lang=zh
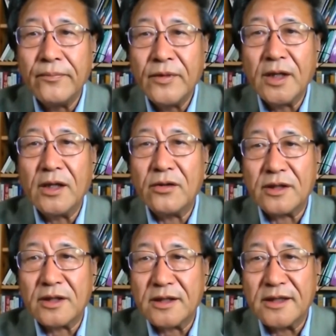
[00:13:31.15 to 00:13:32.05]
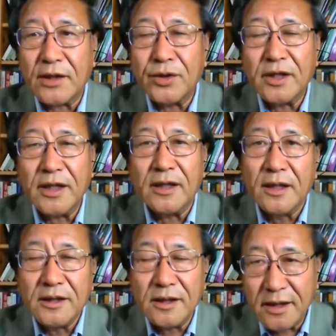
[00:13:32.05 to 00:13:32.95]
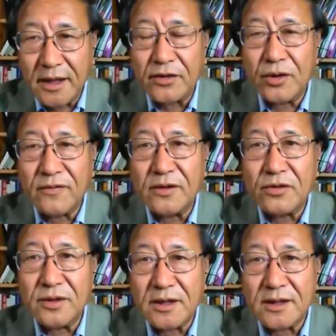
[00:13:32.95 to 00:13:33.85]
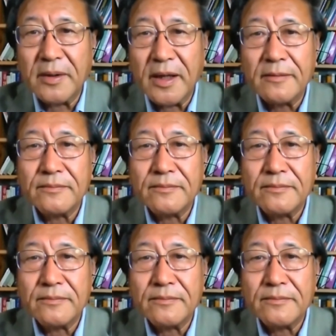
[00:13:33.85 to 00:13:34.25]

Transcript: 第六个是增加军力，现在双方都在增兵。